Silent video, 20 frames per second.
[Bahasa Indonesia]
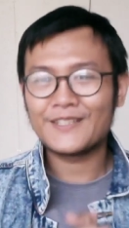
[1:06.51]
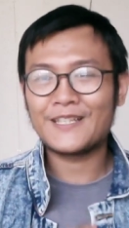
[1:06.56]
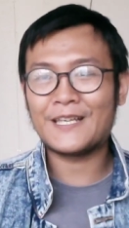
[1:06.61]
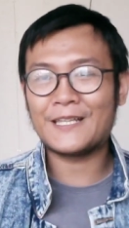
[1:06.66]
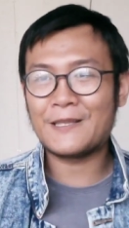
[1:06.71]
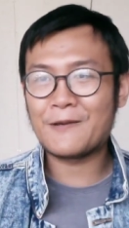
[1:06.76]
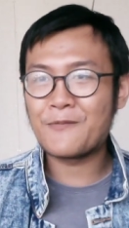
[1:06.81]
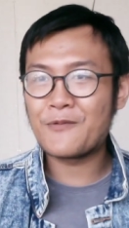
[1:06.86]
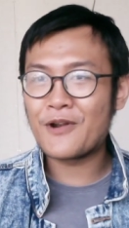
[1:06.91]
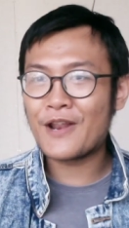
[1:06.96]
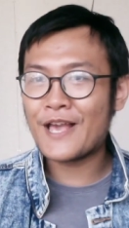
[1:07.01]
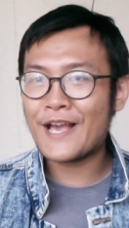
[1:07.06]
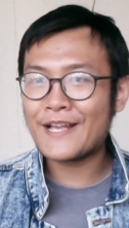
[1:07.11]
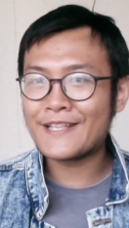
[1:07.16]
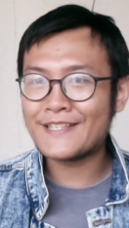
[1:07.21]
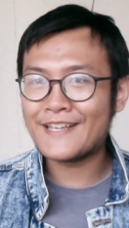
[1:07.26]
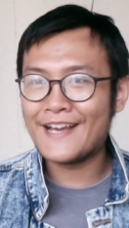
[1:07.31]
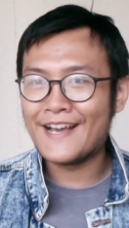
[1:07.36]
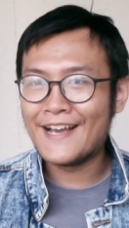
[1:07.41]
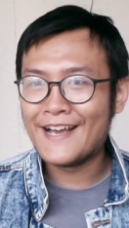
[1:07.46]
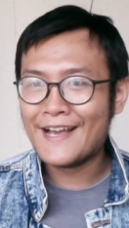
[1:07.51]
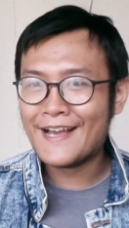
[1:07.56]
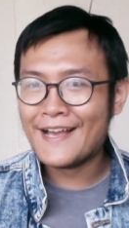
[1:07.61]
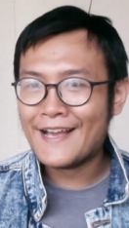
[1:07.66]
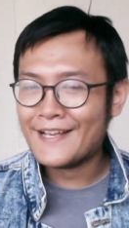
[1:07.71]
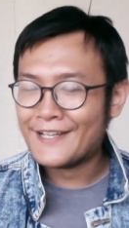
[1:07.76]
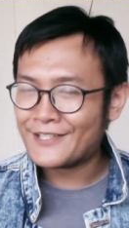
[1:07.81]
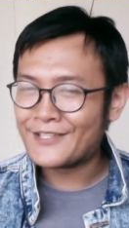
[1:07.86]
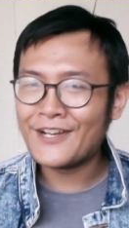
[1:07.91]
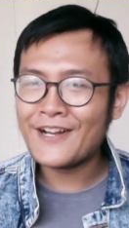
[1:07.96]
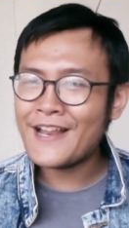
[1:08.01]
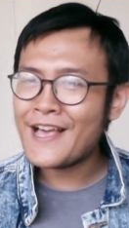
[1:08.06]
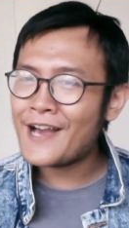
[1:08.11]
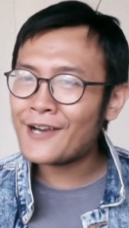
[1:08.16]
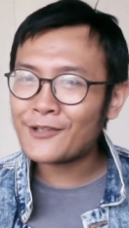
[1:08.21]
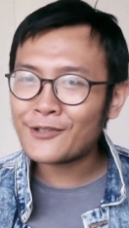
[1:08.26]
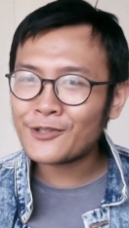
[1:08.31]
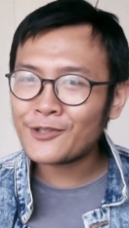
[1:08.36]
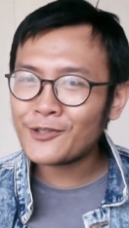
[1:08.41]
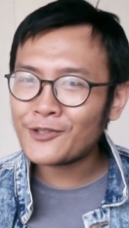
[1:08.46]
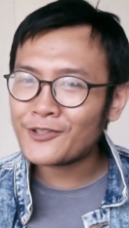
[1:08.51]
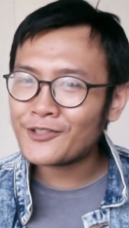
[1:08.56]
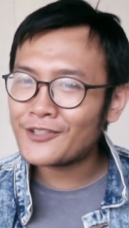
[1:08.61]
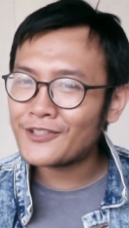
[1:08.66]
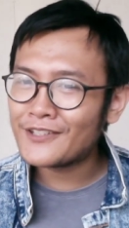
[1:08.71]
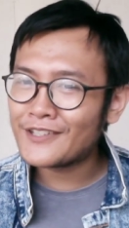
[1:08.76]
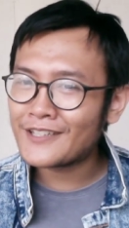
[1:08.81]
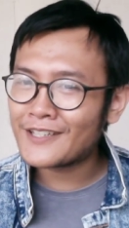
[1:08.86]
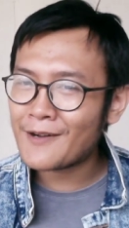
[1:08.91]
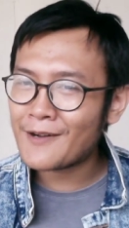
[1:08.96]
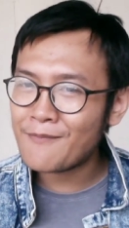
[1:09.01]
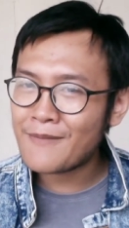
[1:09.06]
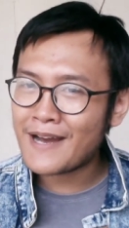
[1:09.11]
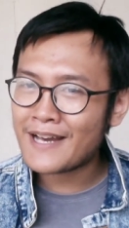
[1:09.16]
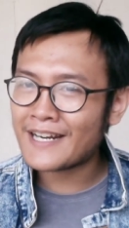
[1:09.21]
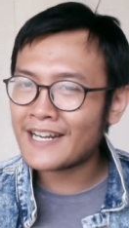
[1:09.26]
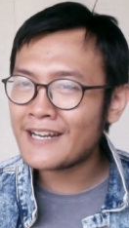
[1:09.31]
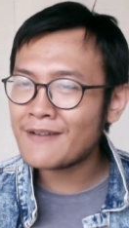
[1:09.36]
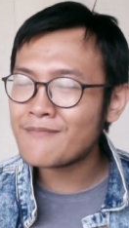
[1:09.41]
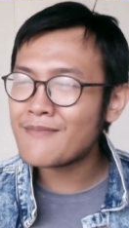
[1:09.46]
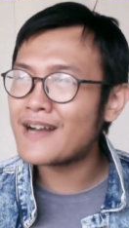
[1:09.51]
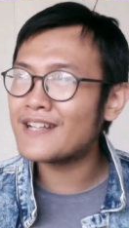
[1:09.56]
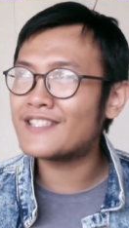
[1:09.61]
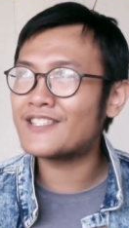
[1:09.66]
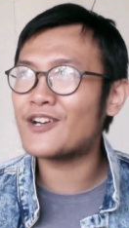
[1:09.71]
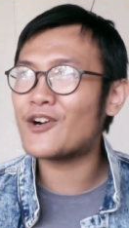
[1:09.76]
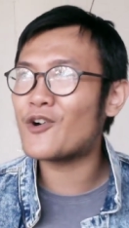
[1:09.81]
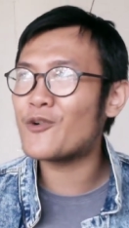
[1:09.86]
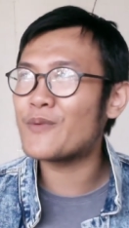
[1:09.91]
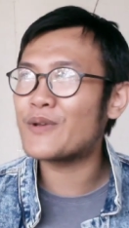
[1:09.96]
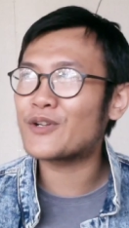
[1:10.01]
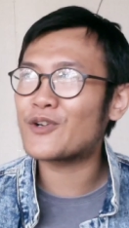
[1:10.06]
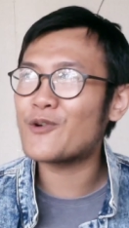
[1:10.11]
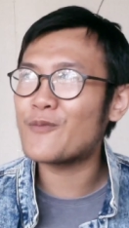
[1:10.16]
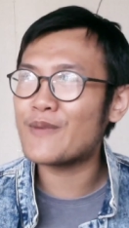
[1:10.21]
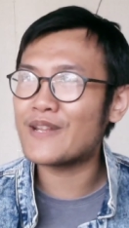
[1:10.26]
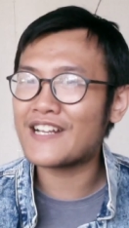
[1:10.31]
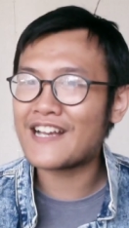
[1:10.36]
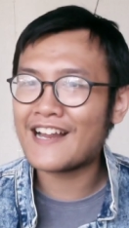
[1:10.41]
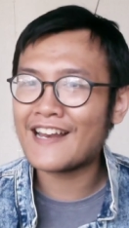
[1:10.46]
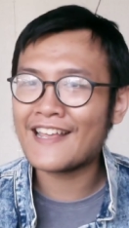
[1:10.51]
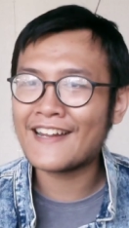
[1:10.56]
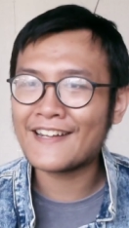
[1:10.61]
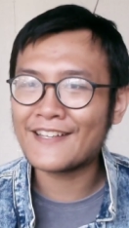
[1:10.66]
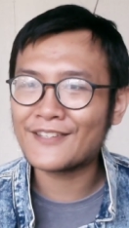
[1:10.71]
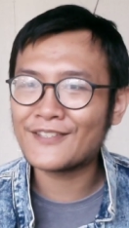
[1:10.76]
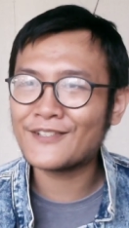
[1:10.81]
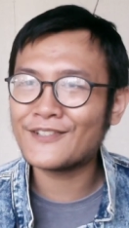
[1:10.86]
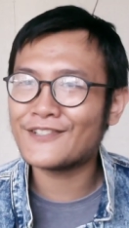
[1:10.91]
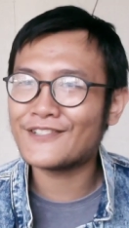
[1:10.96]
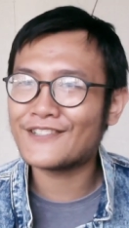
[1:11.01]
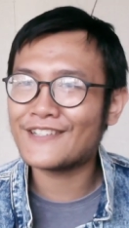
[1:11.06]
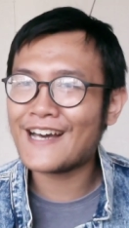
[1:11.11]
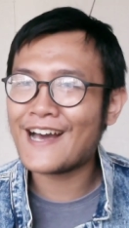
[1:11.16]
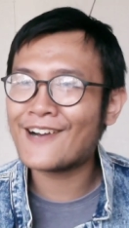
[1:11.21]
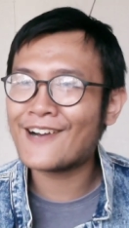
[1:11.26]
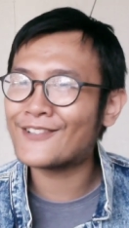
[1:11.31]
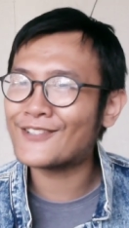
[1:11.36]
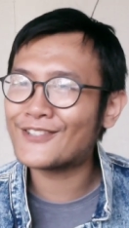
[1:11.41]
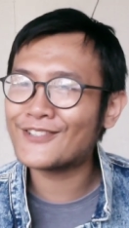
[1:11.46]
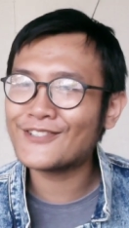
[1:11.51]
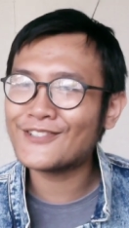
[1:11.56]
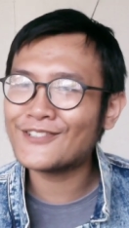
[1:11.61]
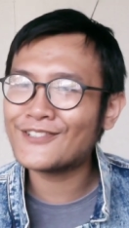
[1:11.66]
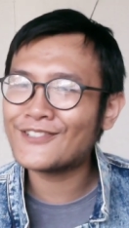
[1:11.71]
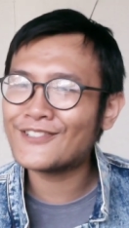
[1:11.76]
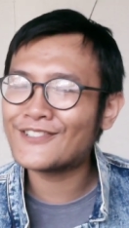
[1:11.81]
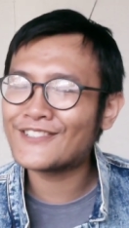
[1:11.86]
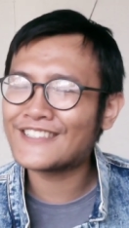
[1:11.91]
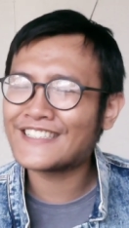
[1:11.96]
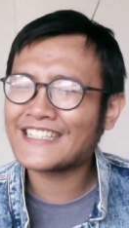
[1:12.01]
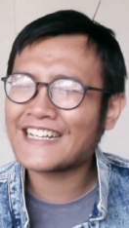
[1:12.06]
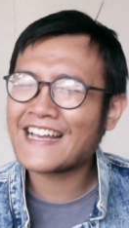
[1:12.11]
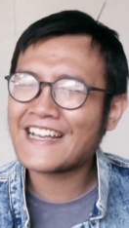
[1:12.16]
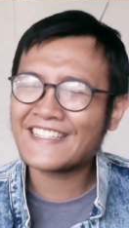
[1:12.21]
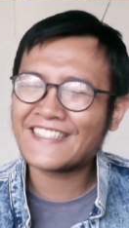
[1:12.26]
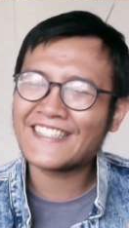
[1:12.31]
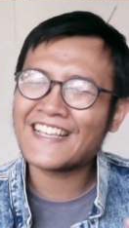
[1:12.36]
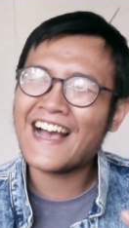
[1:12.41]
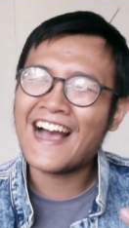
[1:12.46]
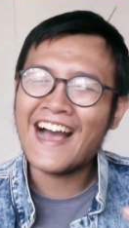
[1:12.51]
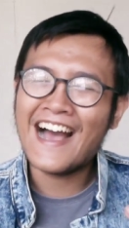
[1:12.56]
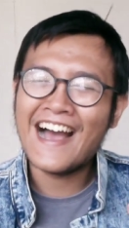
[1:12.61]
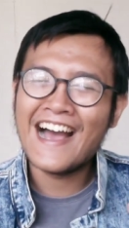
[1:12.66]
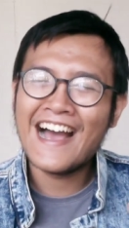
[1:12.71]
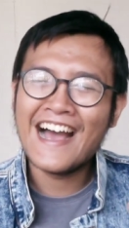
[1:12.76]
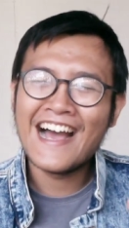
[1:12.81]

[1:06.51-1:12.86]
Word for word: kita mulai aja soalnya aku kemarin baca komen-komen kalian itu aku tuh terasa